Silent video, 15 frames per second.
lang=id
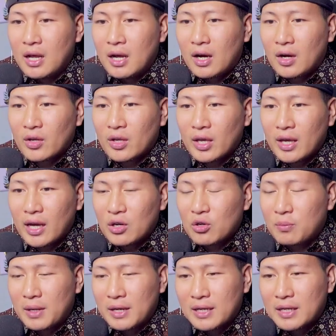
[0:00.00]
Oke,
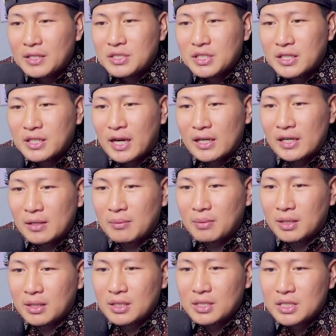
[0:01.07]
aku bangga jadi anak
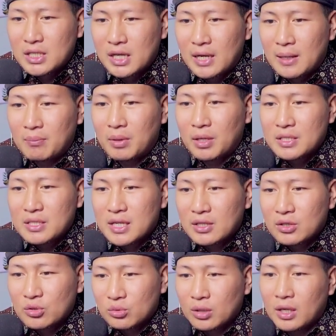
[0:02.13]
Malaysia.
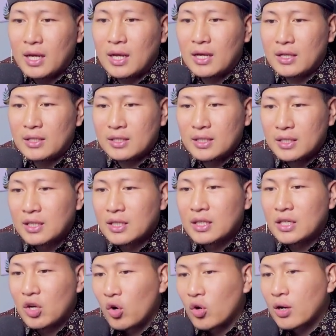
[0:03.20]
Bersatulah
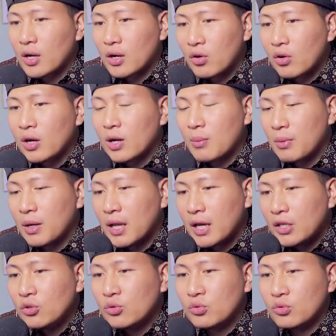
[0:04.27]
negeri orang-orang
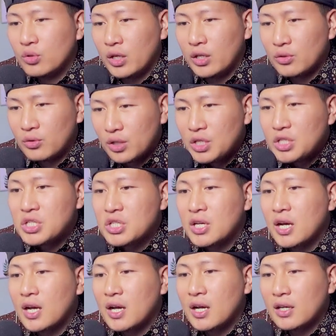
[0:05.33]
Melayu,
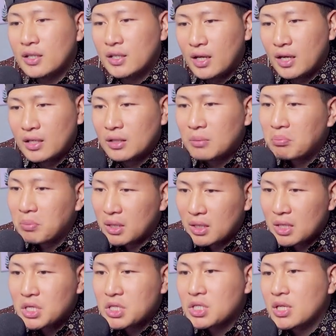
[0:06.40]
Indonesia dan
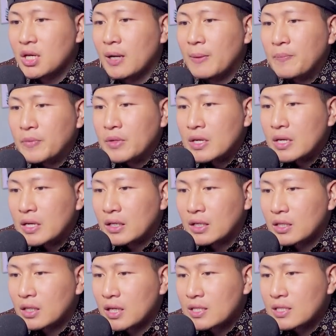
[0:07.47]
Malaysia.
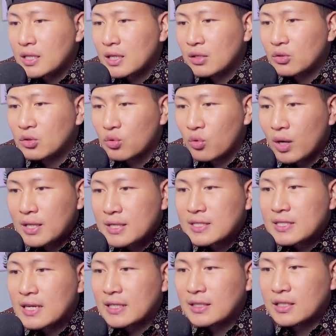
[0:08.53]
Kita selalu kuat
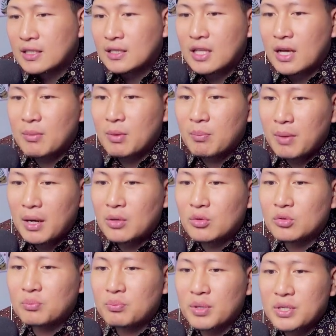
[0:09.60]
saat kita
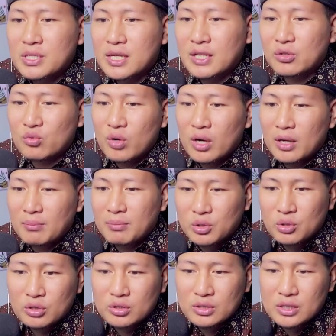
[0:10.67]
membangun persatuan.
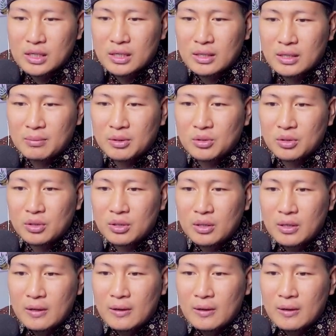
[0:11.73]
Betul sih, betul.